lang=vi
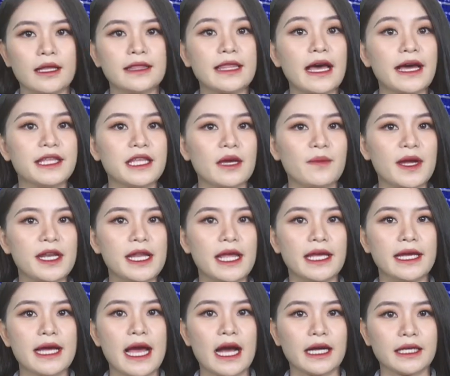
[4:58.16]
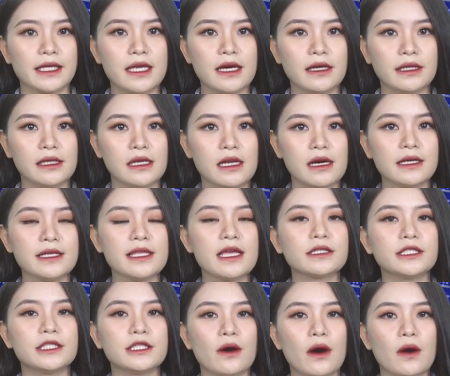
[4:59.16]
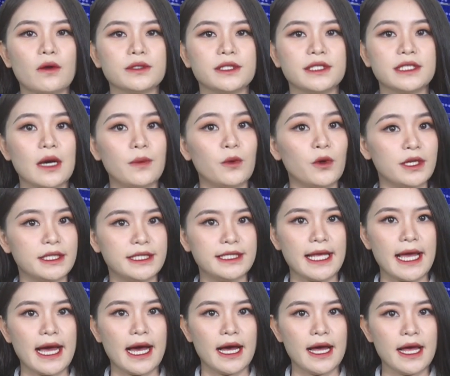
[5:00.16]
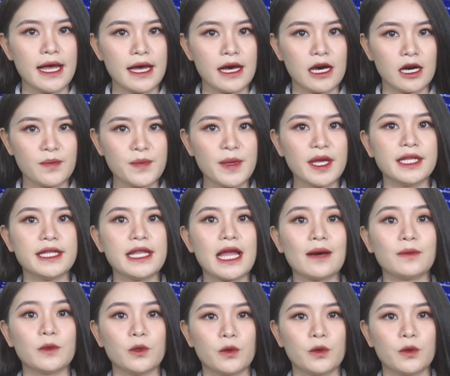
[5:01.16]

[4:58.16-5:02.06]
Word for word: Tại nhà máy điện hạt nhân lớn nhất châu Âu Zaporizhia ở miền nam